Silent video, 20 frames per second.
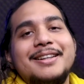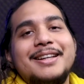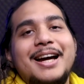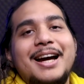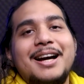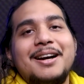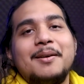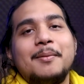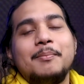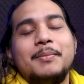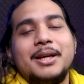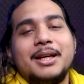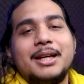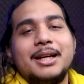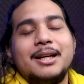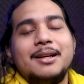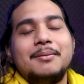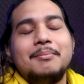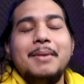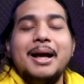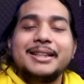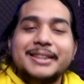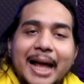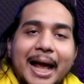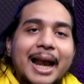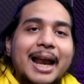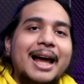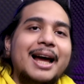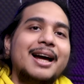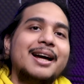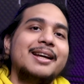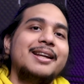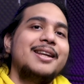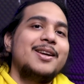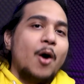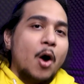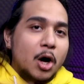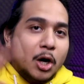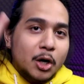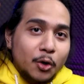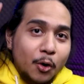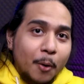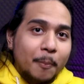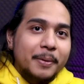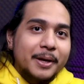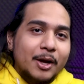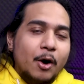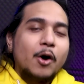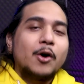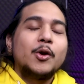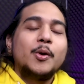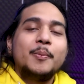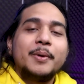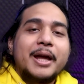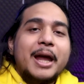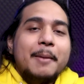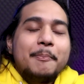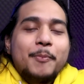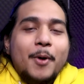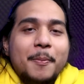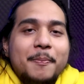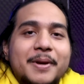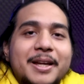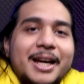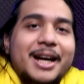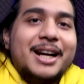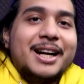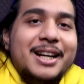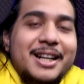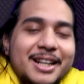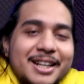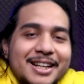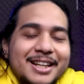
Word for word: yang bikin masalah. Ini oknum nih, oknum K-pop nih yang